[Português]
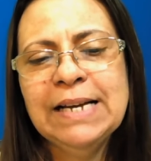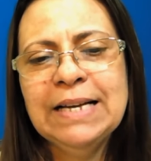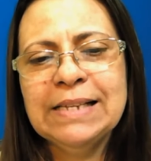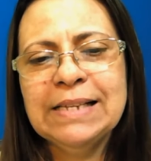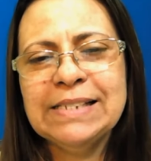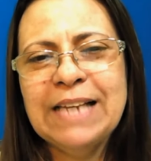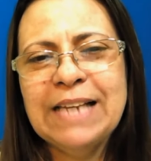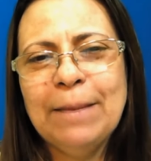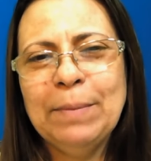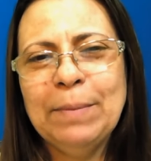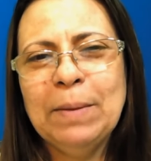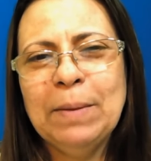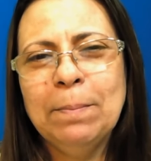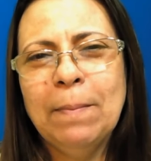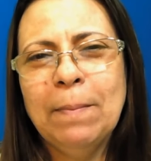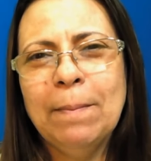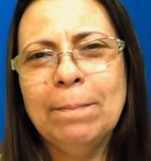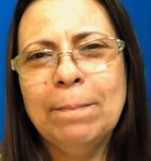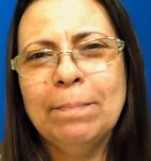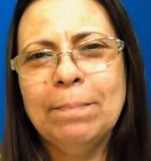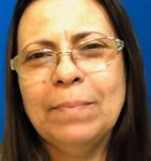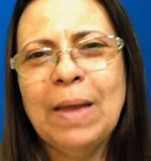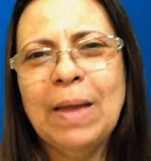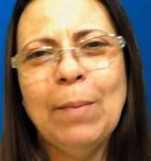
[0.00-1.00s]
Sabe,
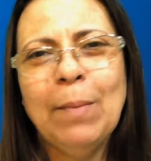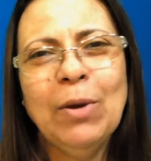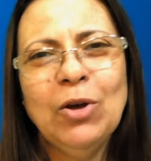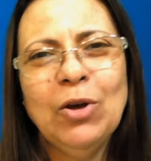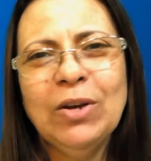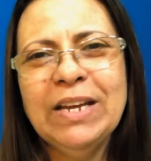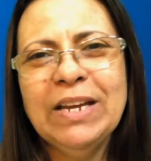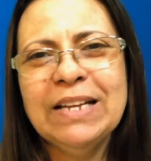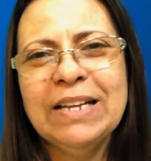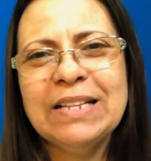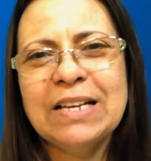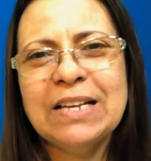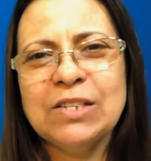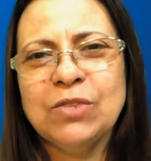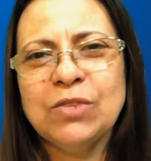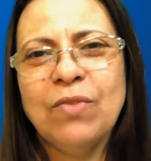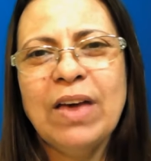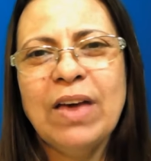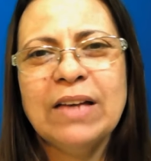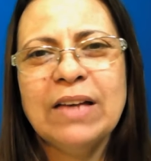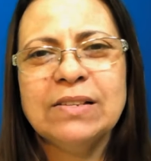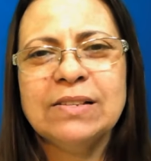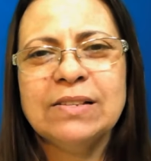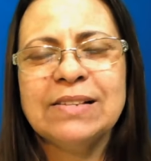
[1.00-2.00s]
na maioria das
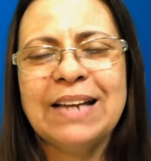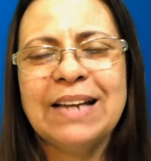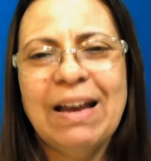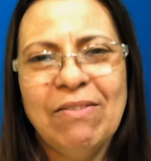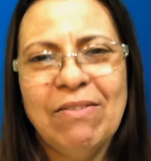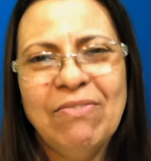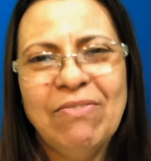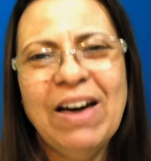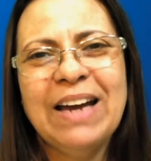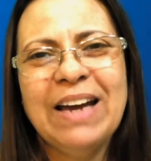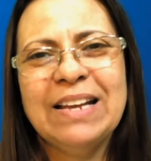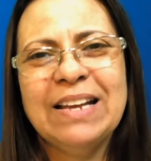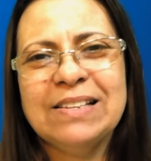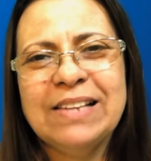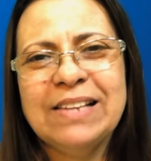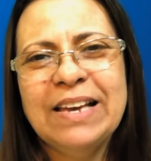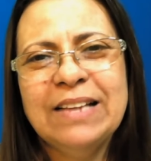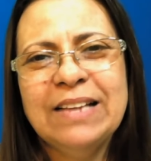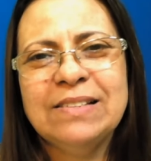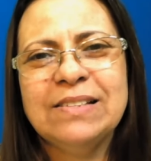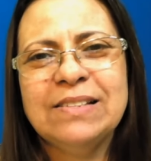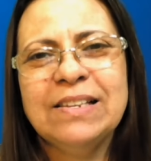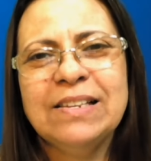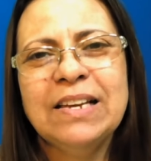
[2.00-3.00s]
vezes, lavar as
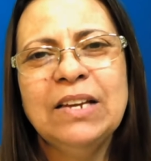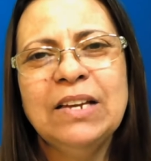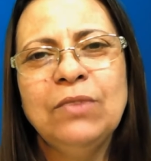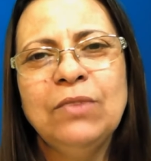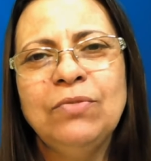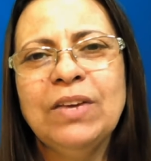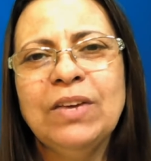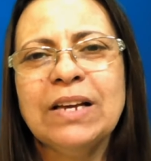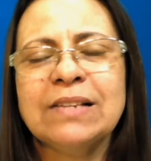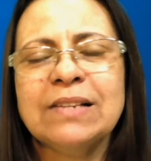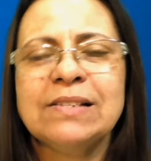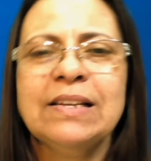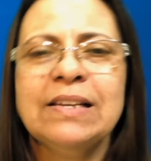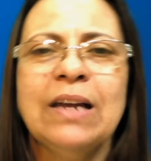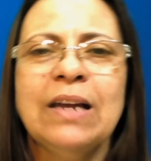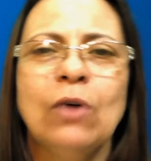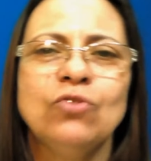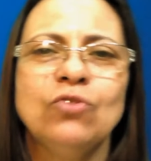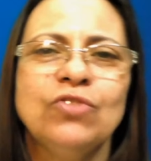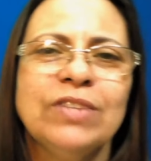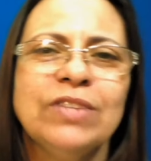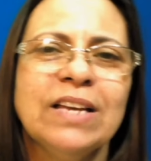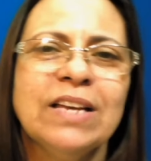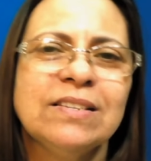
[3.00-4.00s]
redes significa sinal
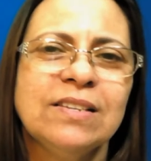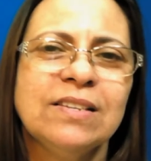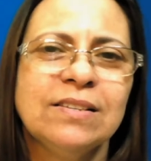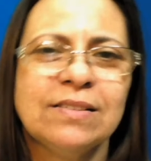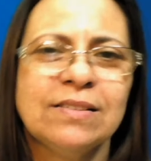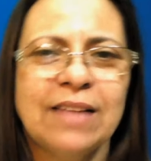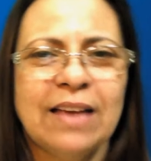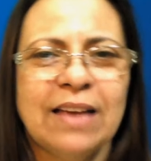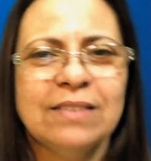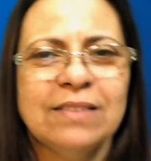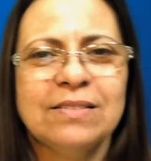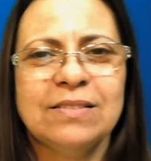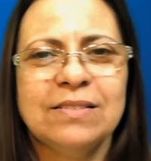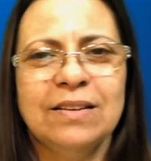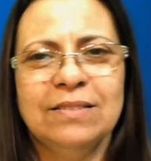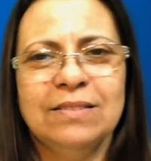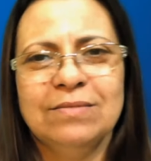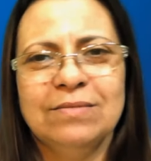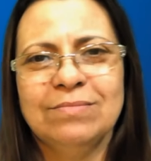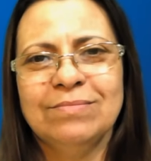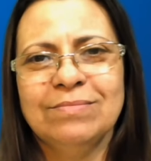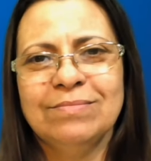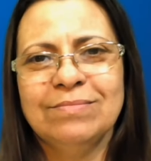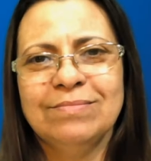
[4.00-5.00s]
de desistência.
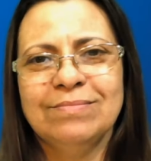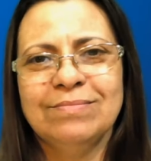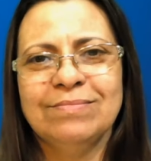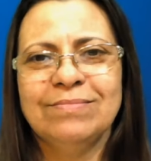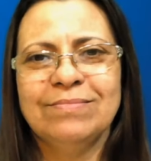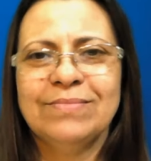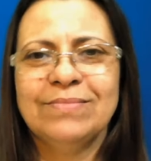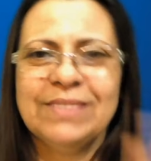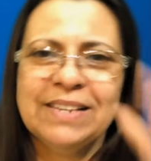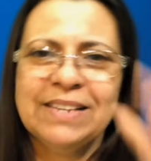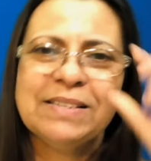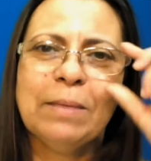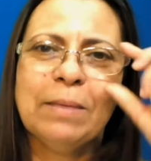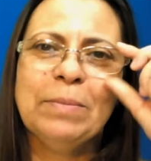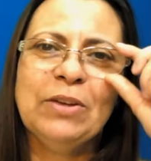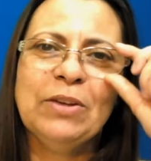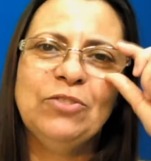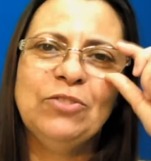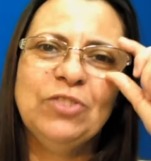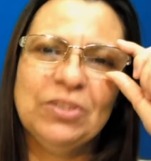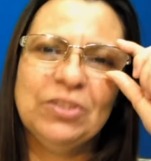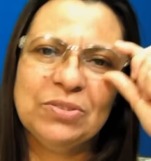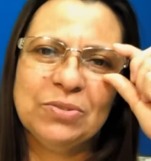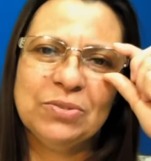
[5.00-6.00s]
Você sabia
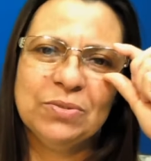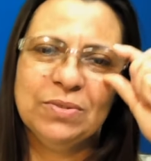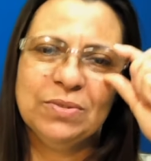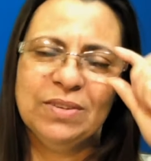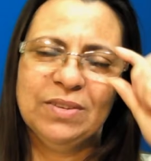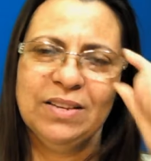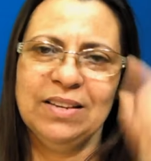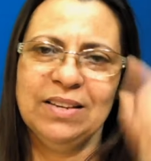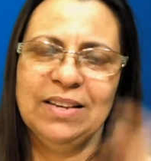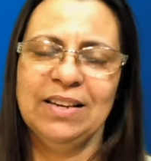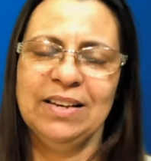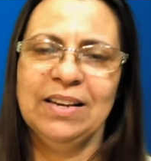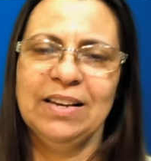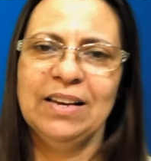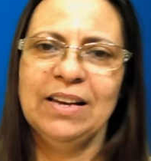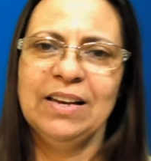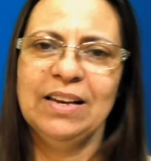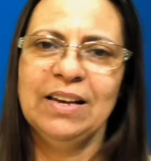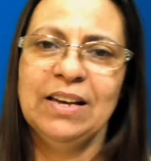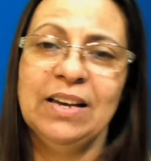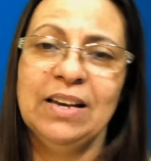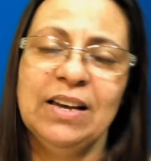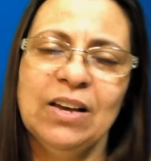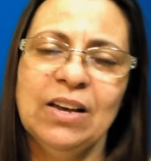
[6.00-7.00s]
disso?
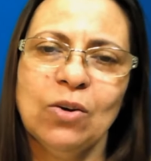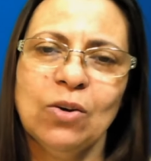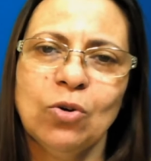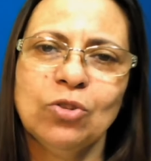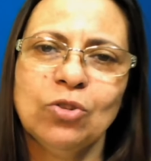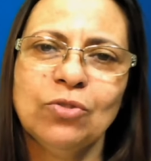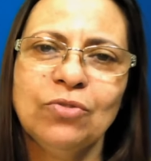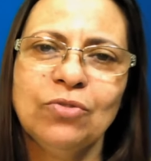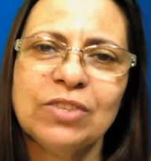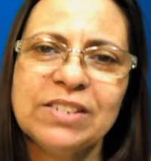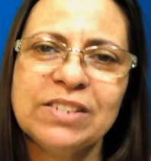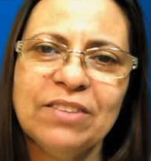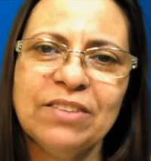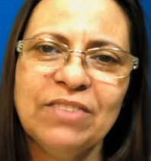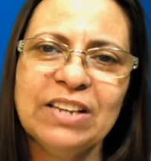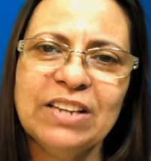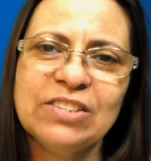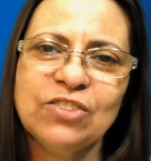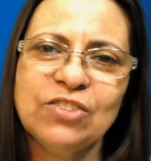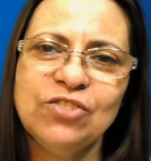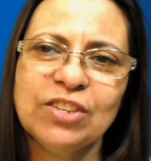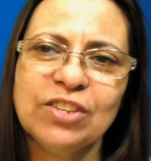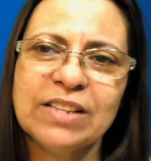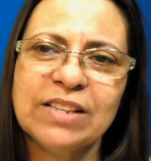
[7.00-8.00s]
Quando você vê
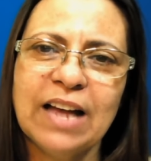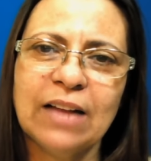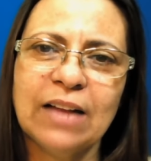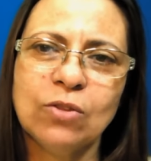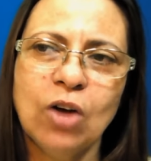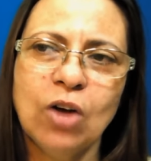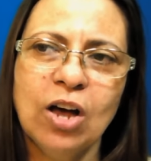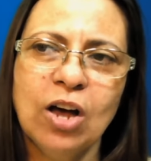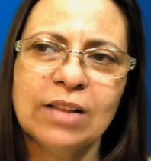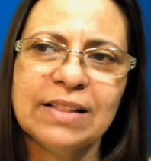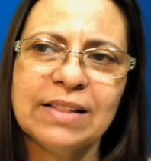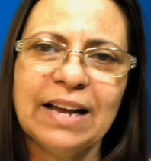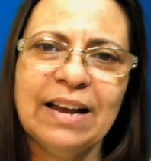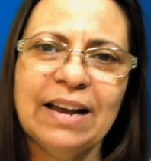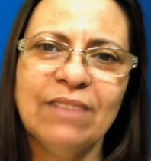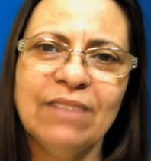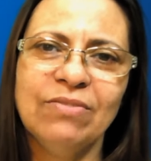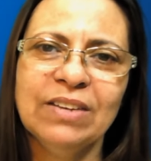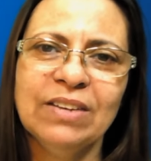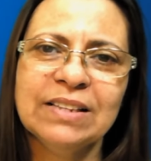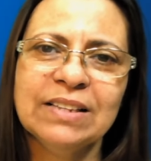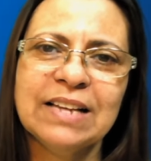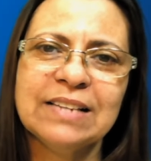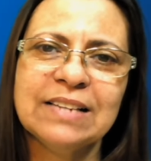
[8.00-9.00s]
esse ditado, ó, oh, tá
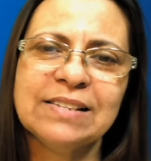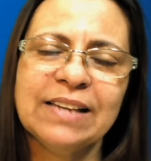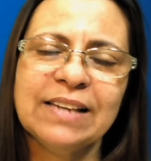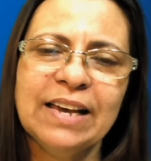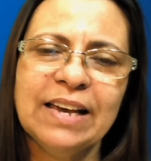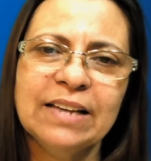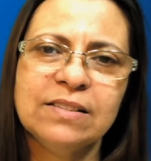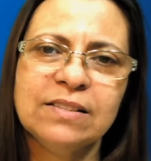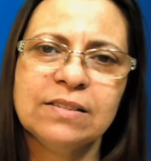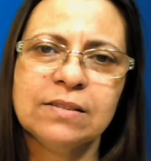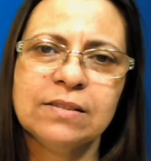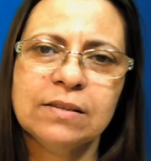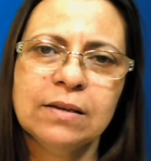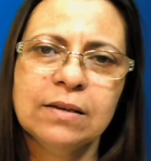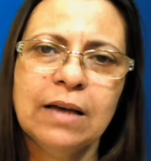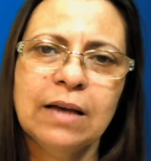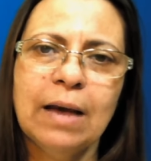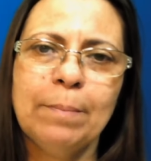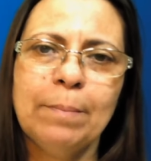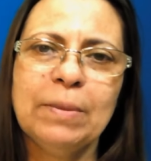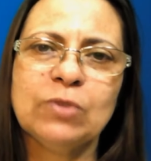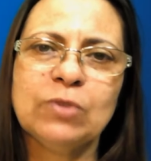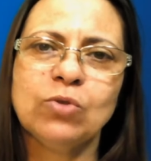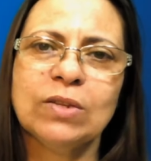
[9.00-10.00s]
lavando as redes,
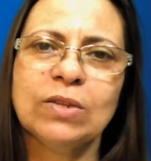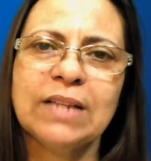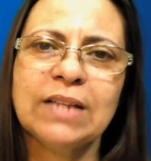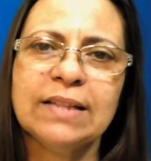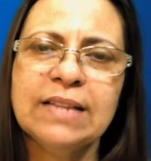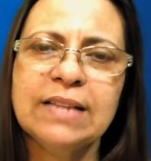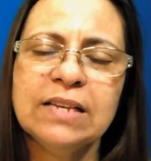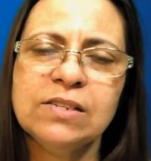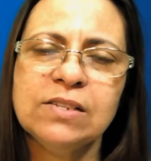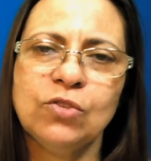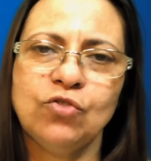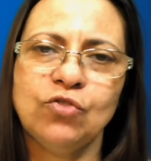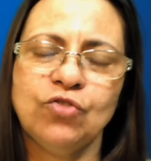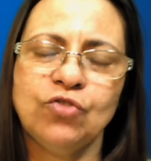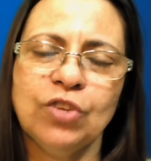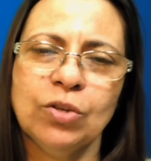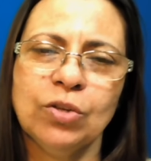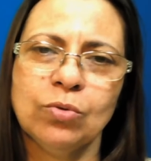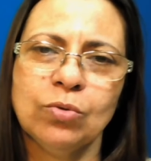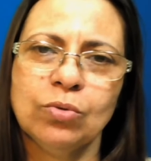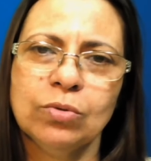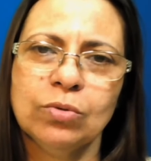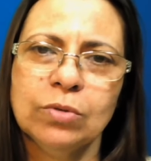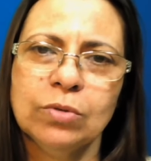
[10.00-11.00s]
a pessoa está desistindo.